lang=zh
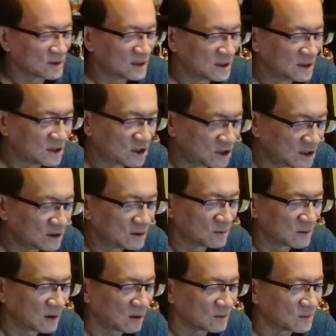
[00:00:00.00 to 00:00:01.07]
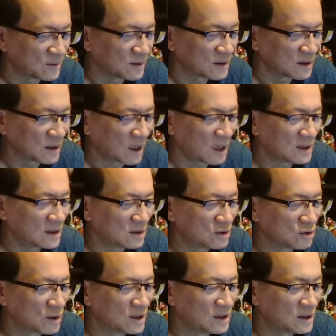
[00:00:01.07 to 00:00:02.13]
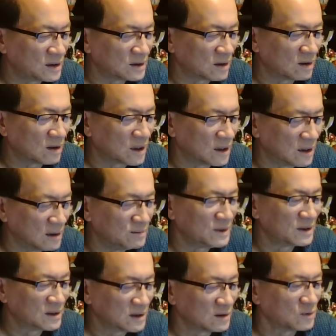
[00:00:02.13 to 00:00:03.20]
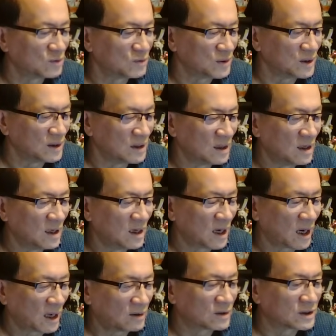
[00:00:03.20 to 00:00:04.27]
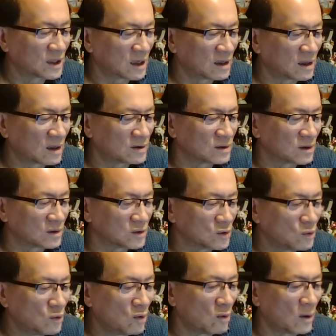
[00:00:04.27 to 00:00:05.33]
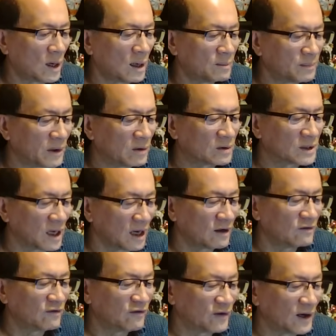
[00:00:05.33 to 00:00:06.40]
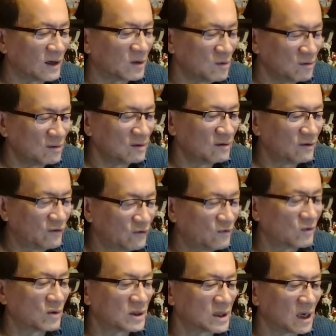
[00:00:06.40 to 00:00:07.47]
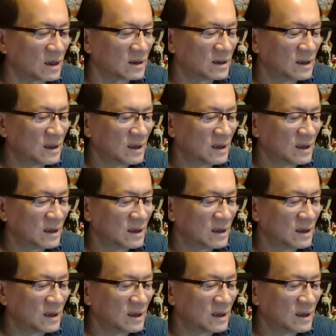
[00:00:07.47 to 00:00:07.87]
他说经慎重考虑，他的全称叫革命自由军，还有个称号叫中华保台反共复国党、